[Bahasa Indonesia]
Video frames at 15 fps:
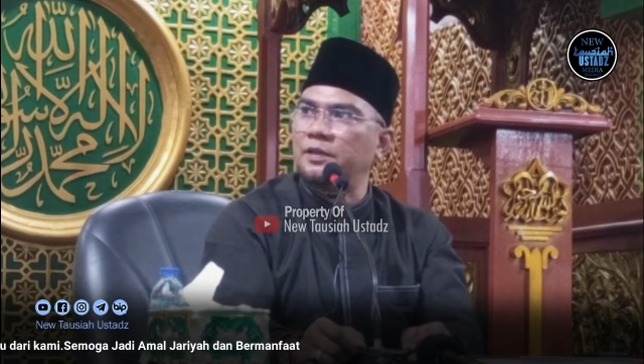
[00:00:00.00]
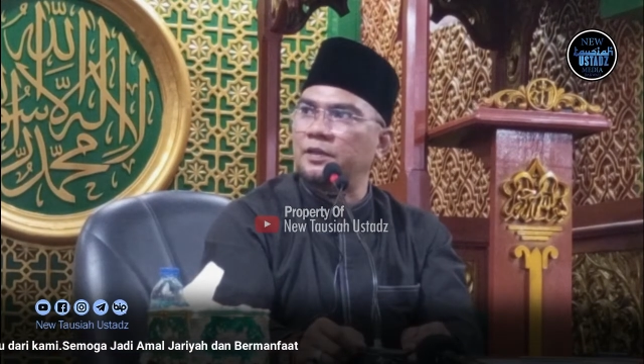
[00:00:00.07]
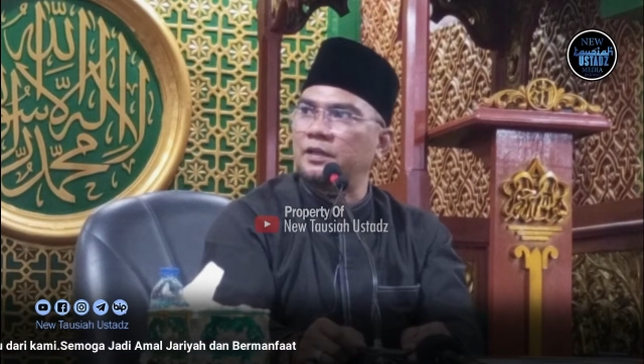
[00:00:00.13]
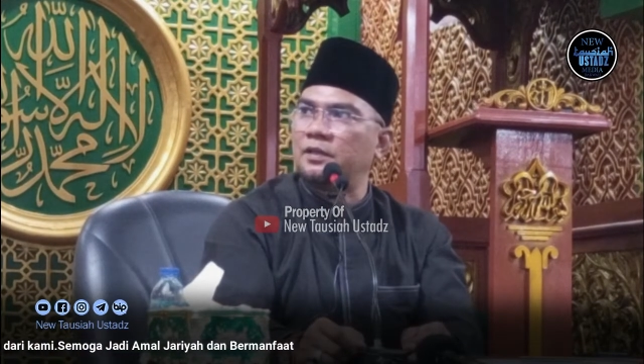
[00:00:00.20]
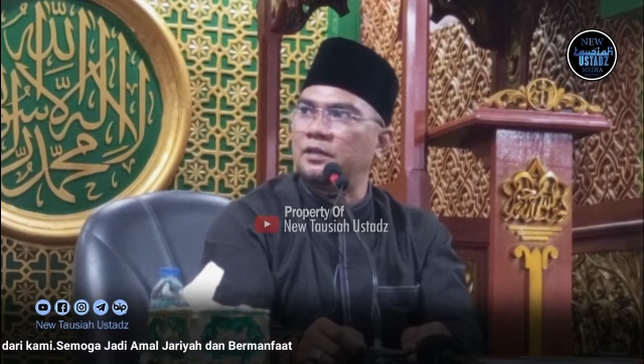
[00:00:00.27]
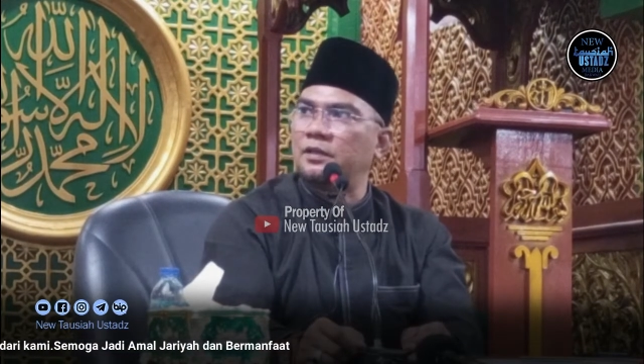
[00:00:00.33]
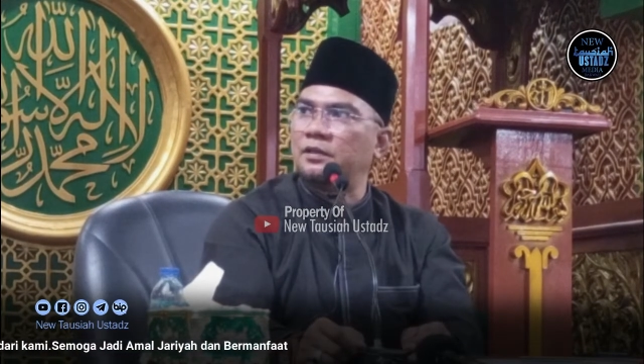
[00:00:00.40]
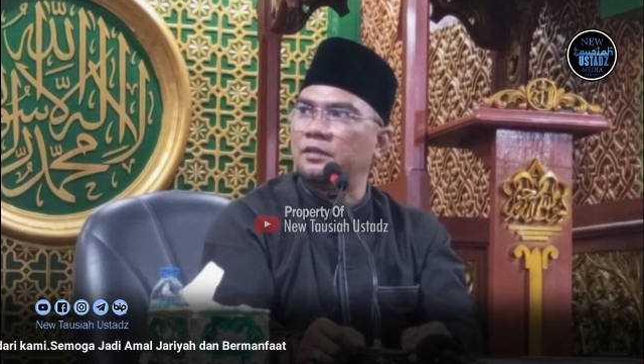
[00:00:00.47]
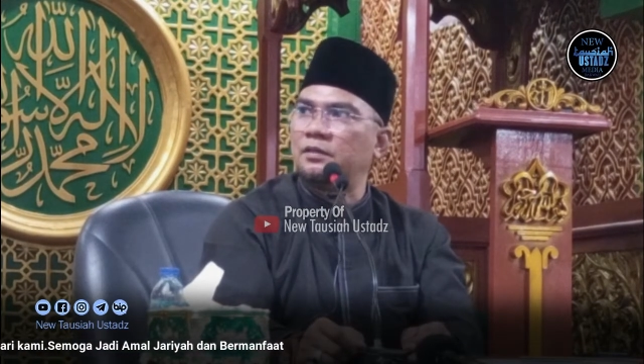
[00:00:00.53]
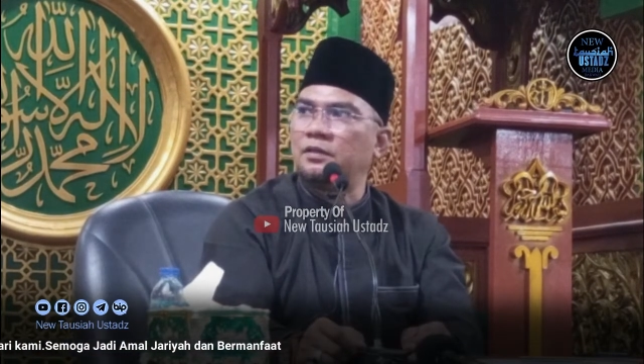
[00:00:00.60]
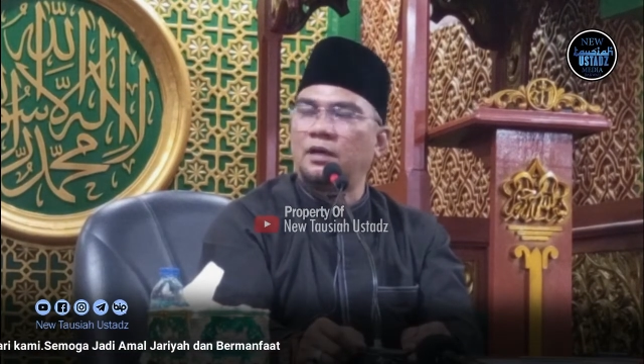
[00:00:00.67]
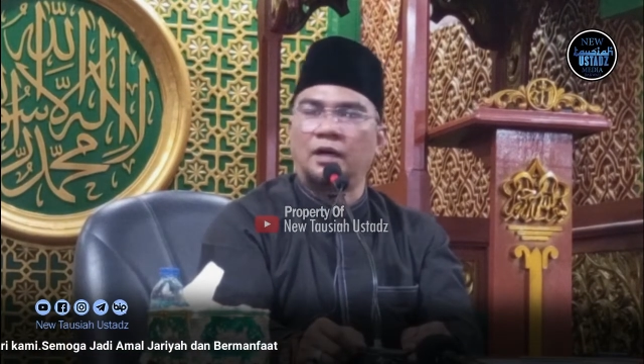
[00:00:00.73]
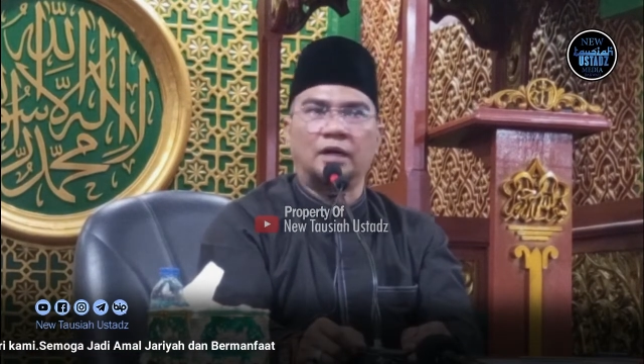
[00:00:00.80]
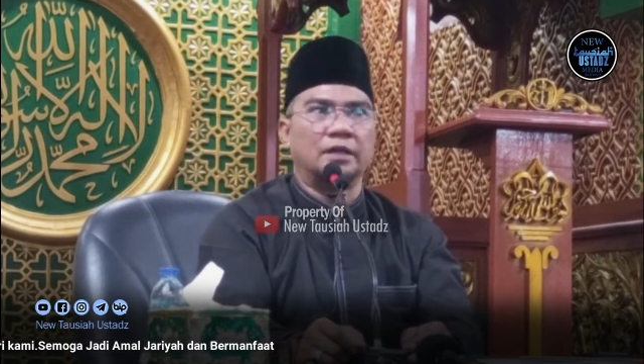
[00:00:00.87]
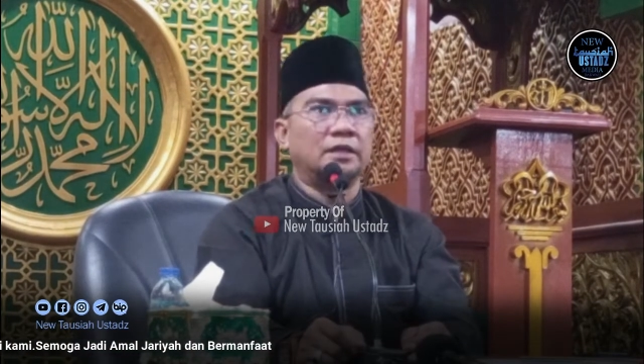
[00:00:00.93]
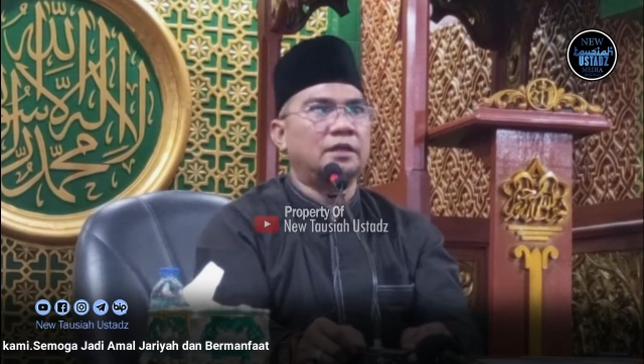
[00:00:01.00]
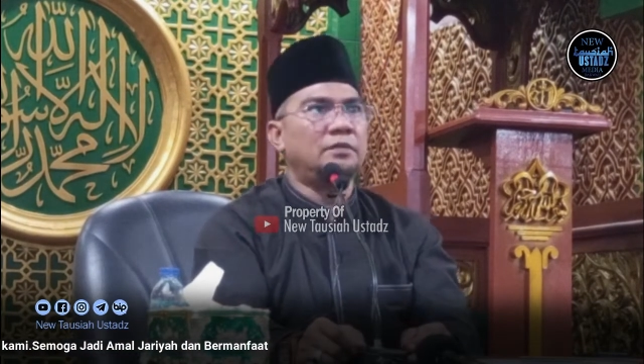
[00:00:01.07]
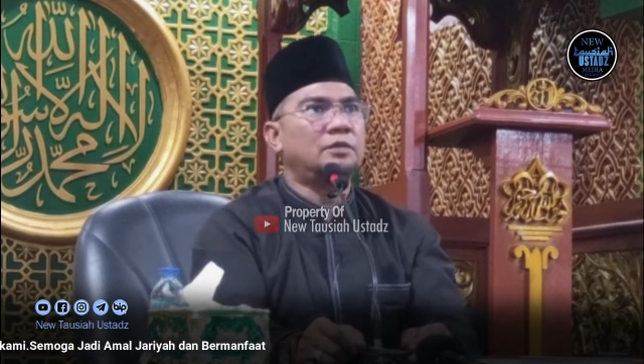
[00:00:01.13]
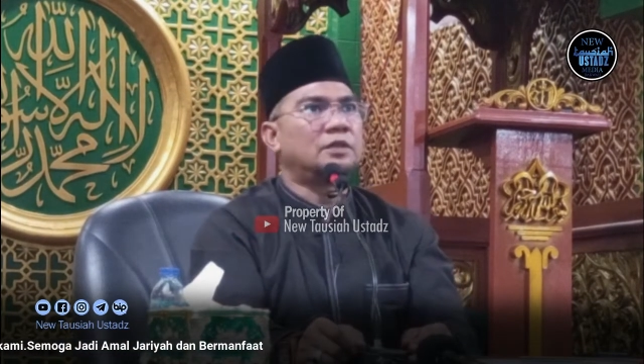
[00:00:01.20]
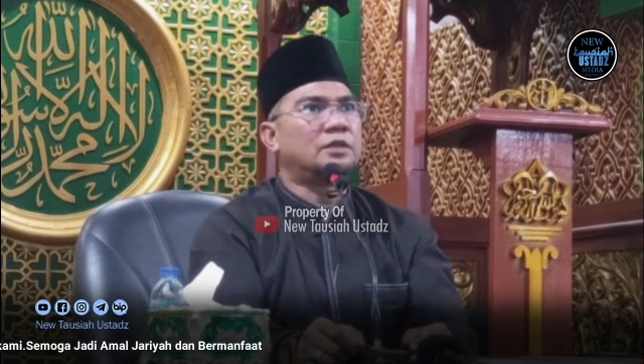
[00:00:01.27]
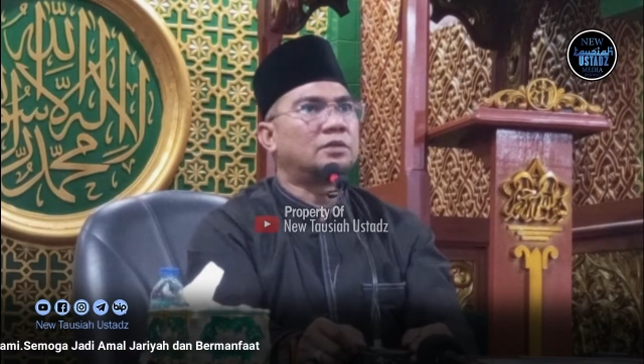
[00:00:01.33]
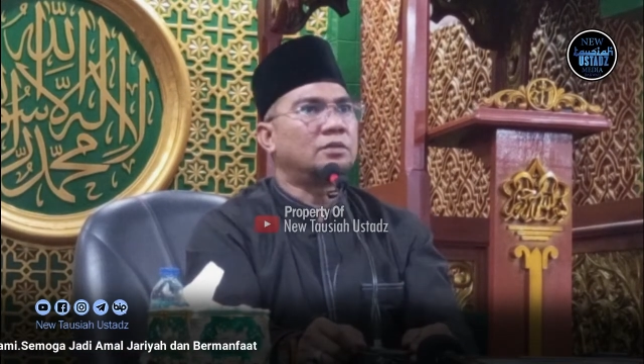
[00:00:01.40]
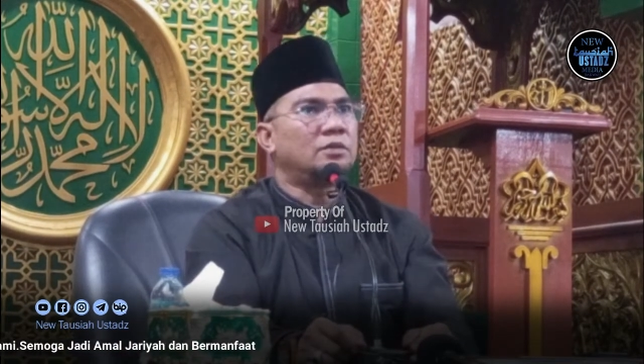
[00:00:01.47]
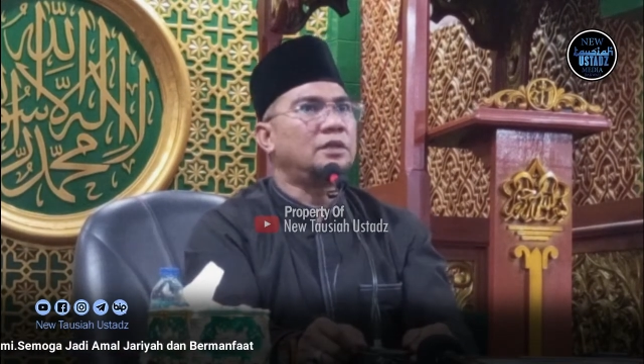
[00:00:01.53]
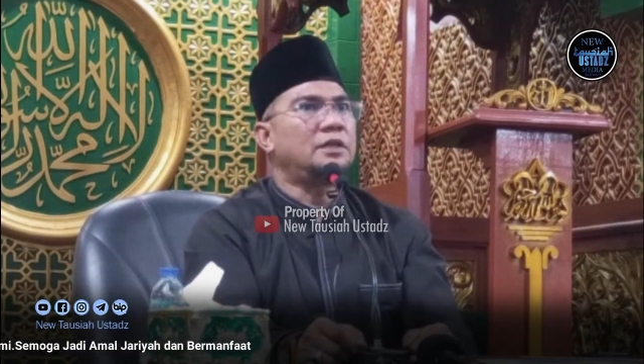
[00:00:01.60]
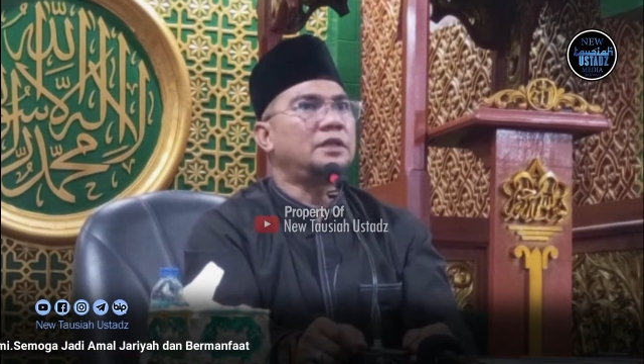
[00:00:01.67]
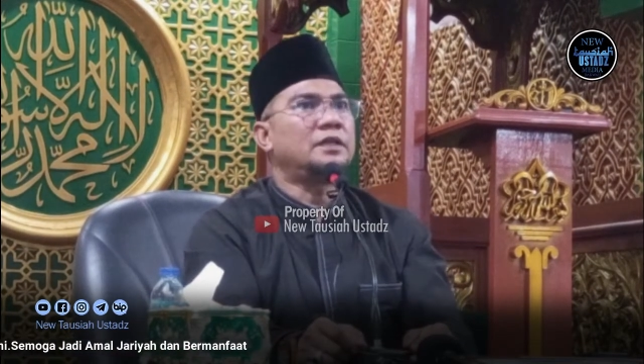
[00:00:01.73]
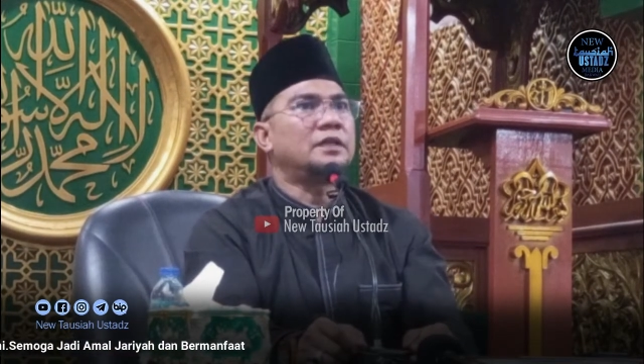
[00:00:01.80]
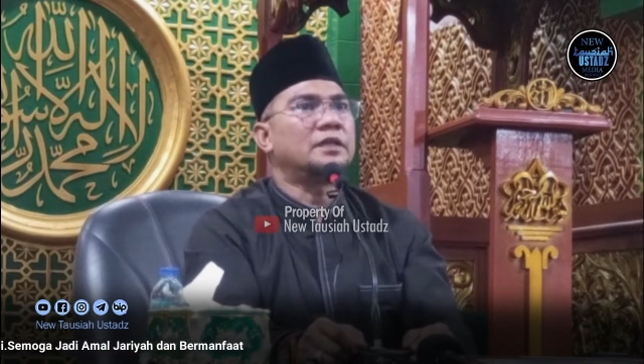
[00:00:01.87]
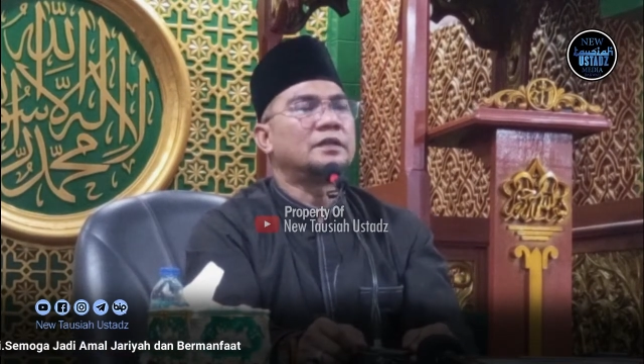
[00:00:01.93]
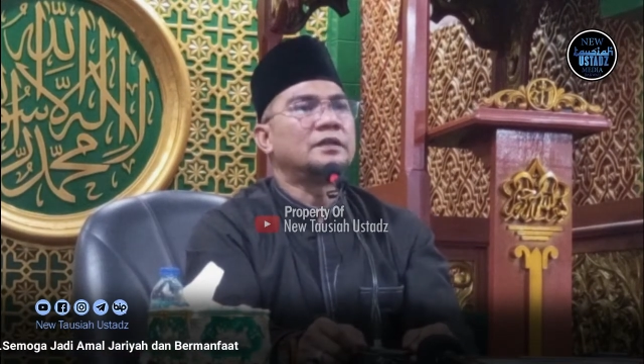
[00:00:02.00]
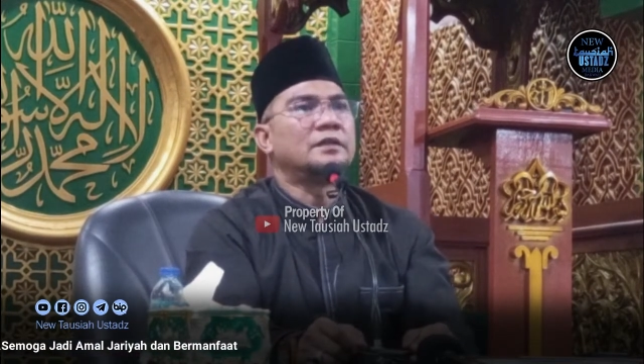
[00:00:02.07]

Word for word: Pak. Ah, ini betul nih.